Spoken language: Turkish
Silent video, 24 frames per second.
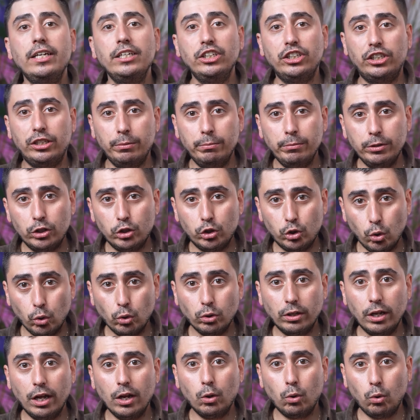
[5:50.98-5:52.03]
işimiz
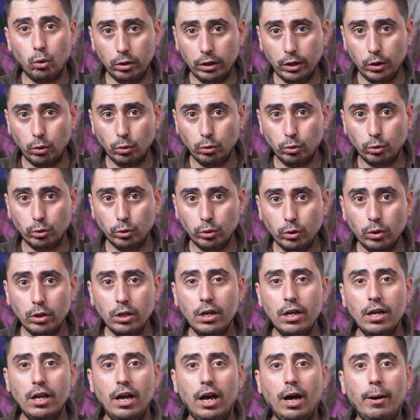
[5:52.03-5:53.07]
çok daha kolay olurdu.
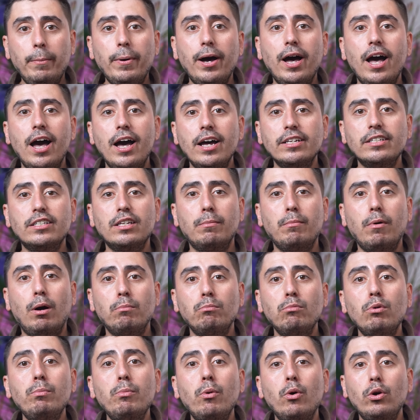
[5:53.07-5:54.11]
Ama her
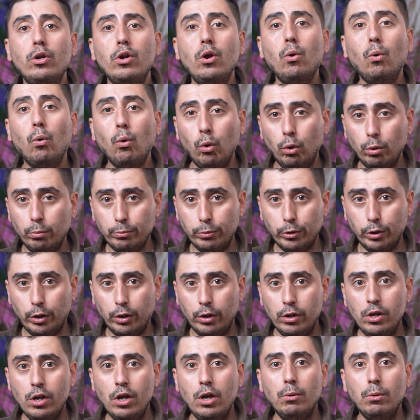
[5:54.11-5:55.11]
zaman bu böyle olmuyor.